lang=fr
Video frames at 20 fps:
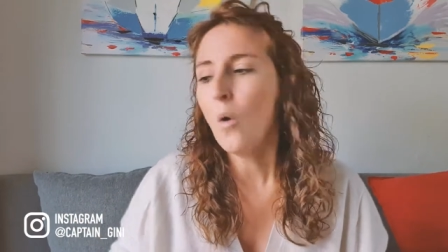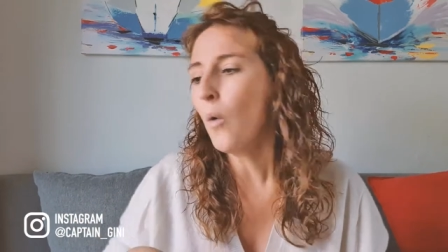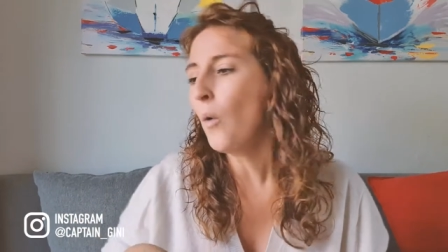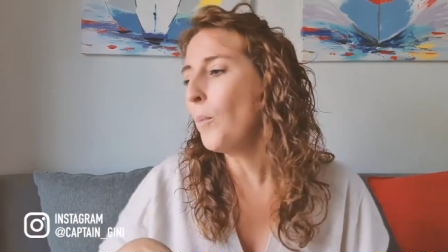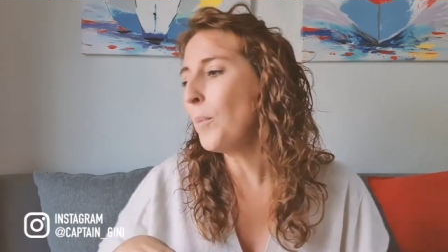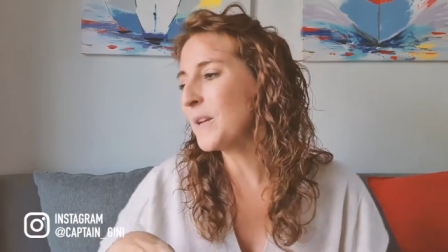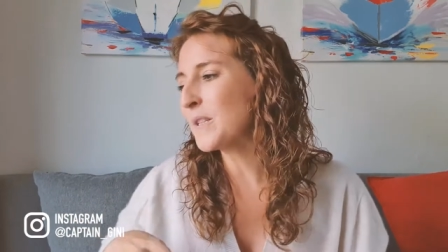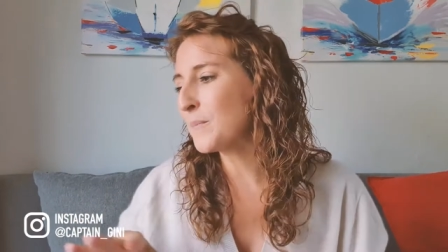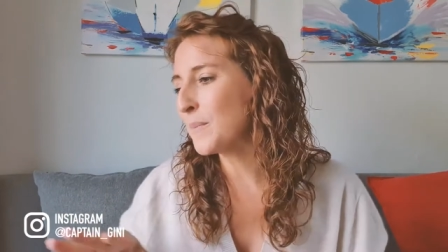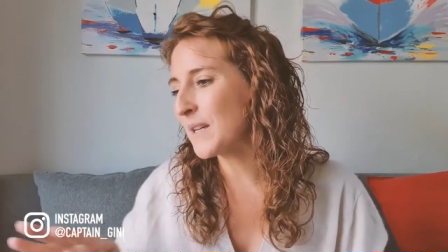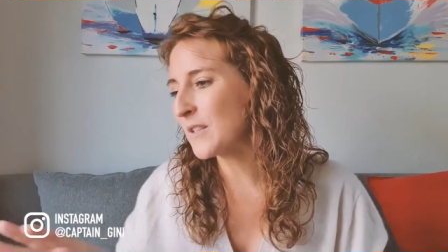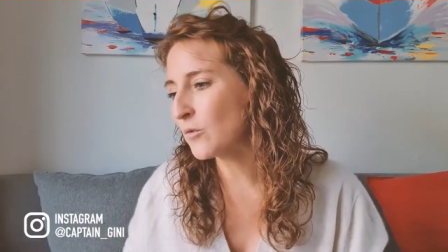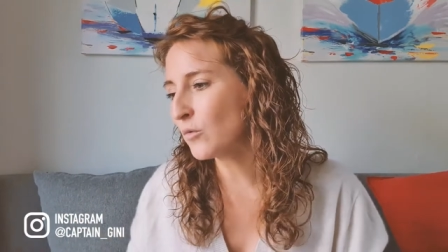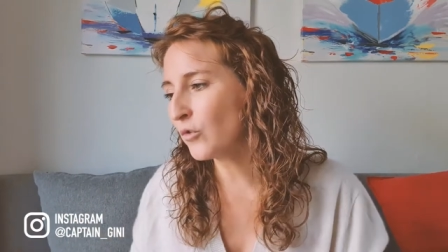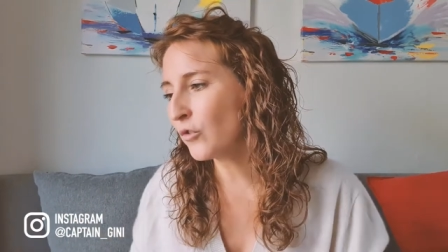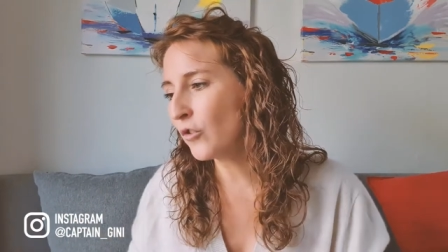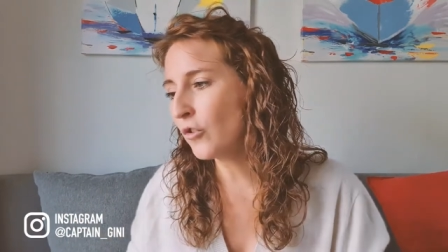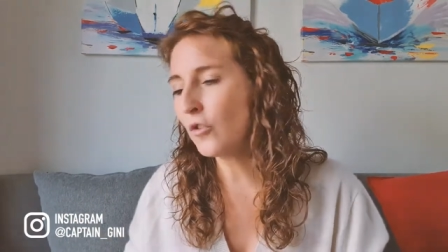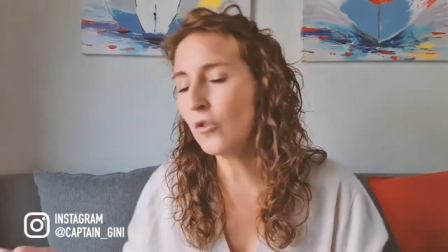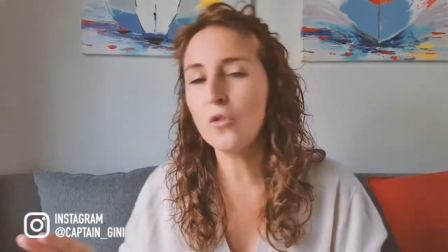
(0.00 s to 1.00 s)
On passe pas
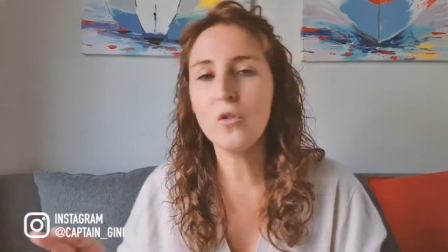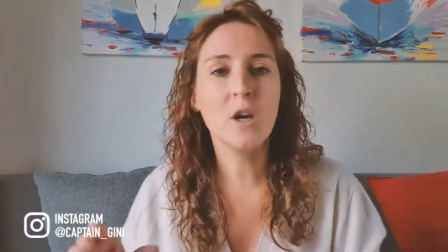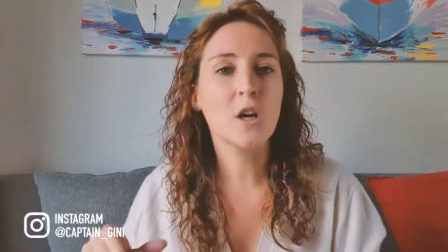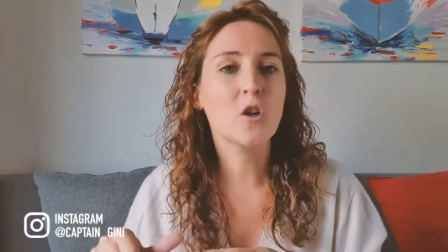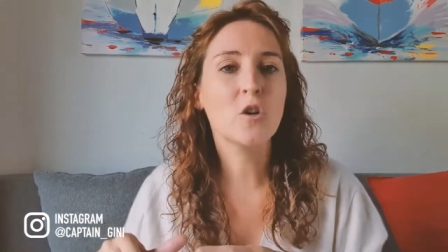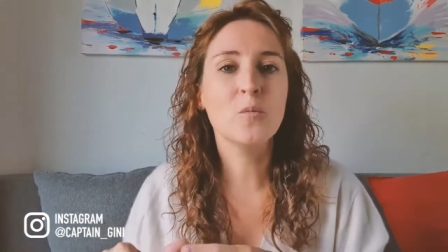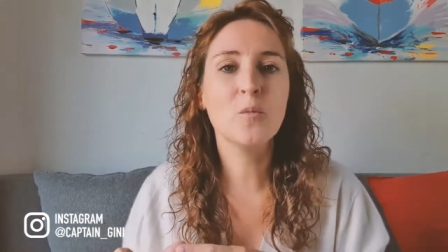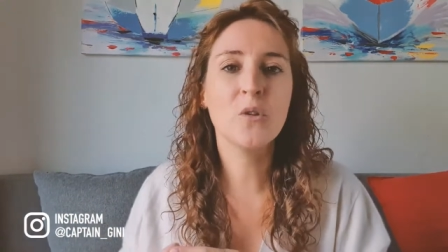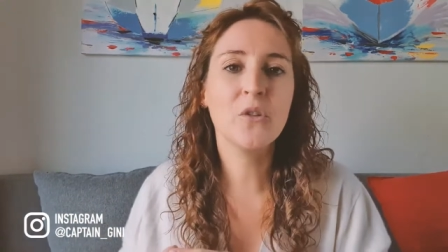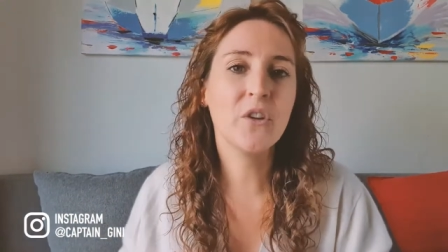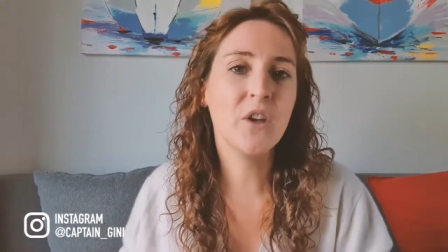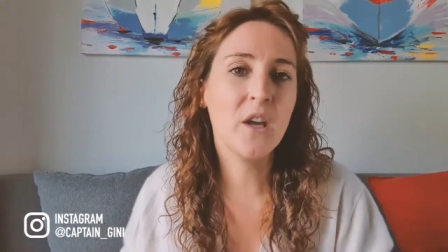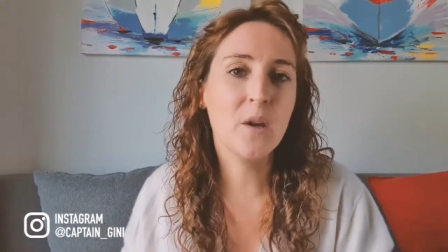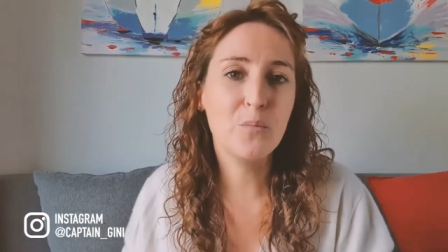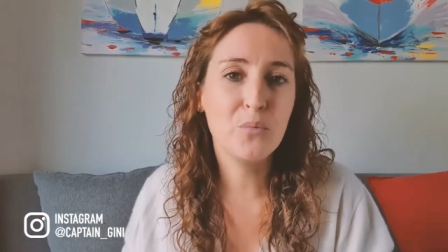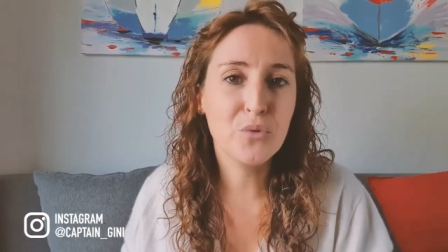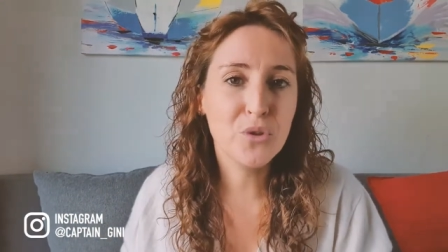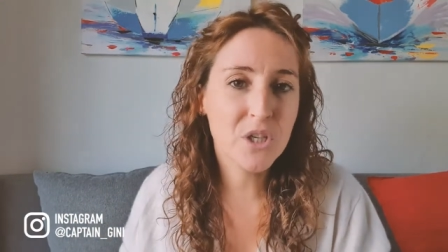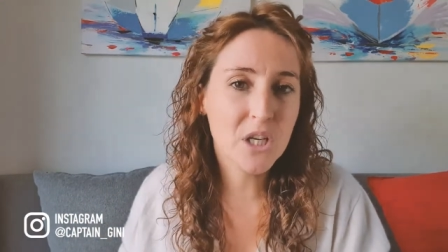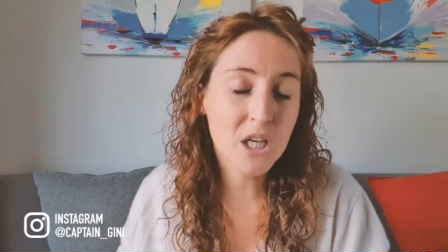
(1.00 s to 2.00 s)
son temps à commencer
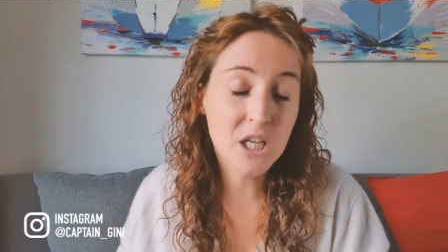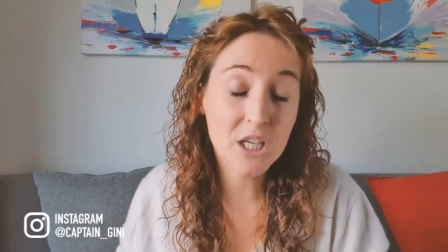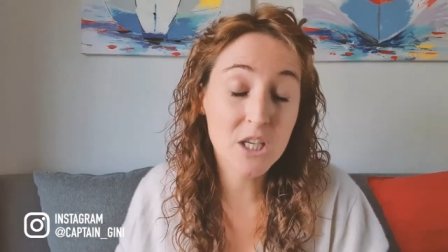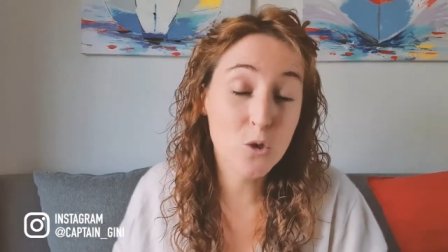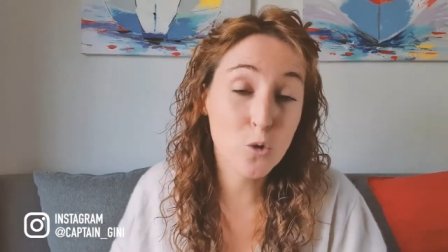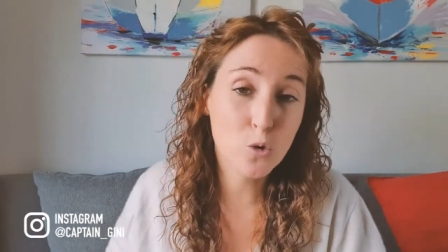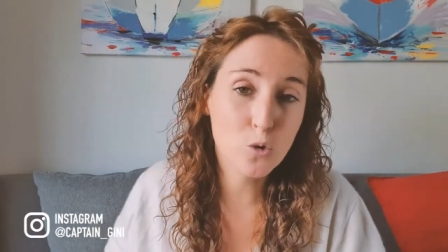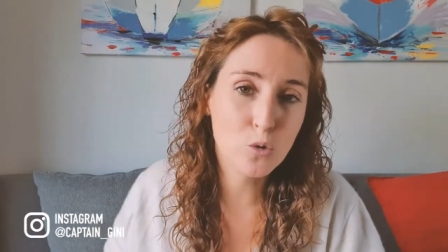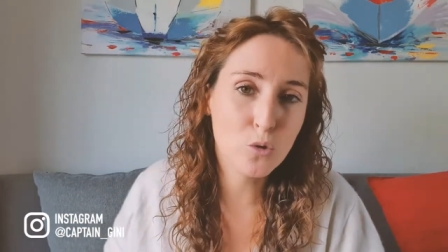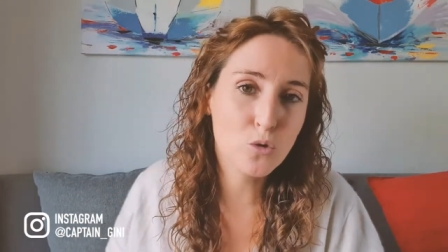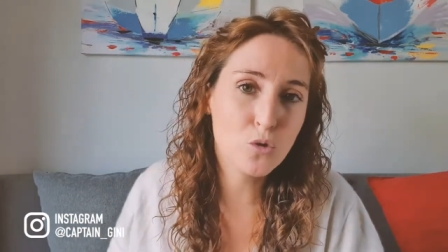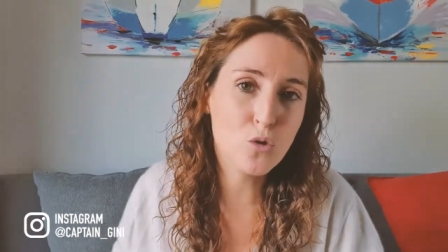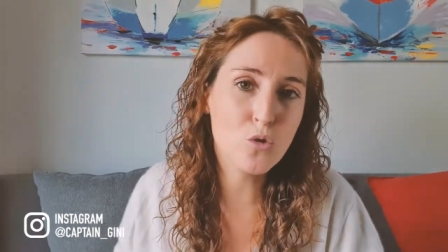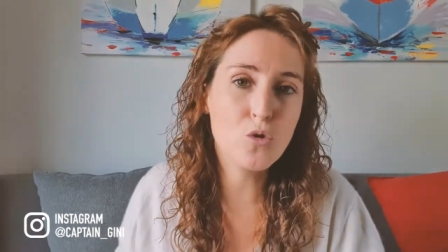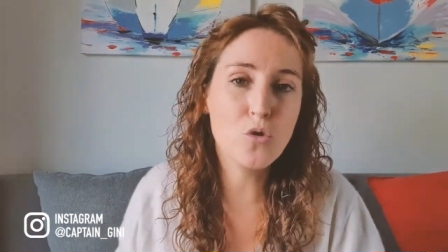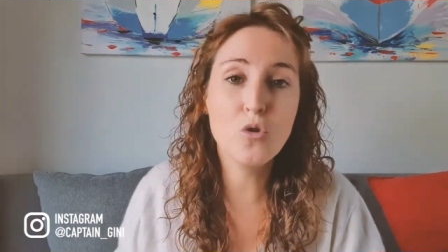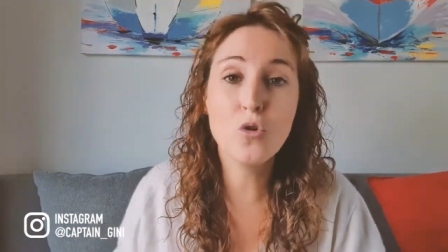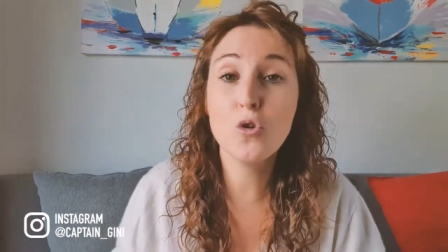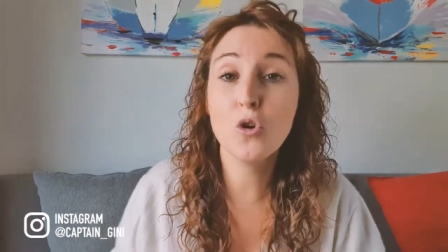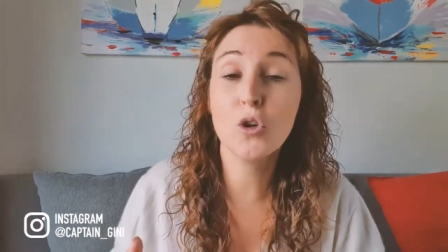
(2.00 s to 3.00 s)
à éplucher les réseaux
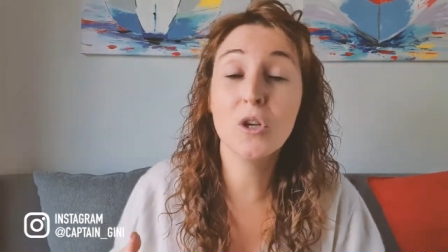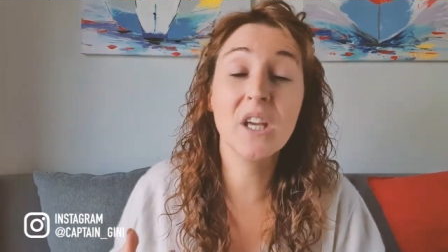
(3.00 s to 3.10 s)
sociaux,